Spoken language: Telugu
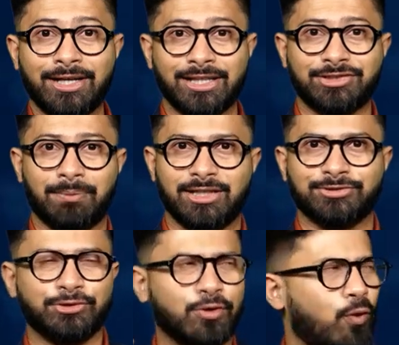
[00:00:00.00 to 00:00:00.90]
లేటెస్ట్
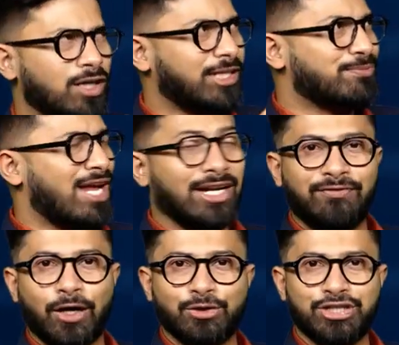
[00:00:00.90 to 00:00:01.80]
అప్డేట్స్ కోసం వాట్సాప్
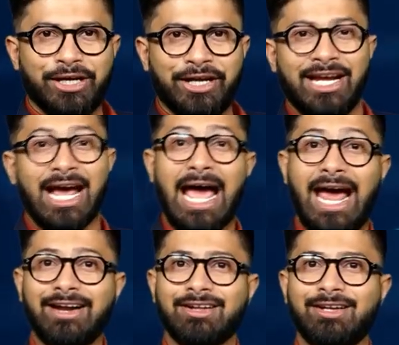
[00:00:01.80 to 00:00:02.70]
ఛానల్ ఫాలో చేయండి
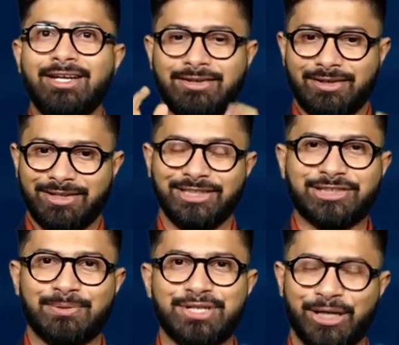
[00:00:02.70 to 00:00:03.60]
అండ్ లింక్
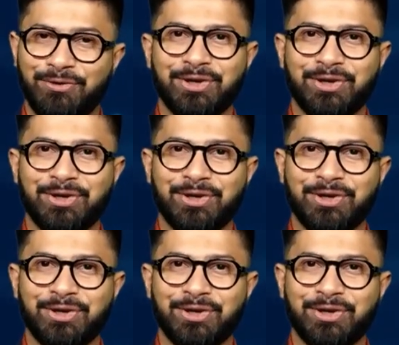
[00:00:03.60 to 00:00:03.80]
డిస్క్రిప్షన్ లో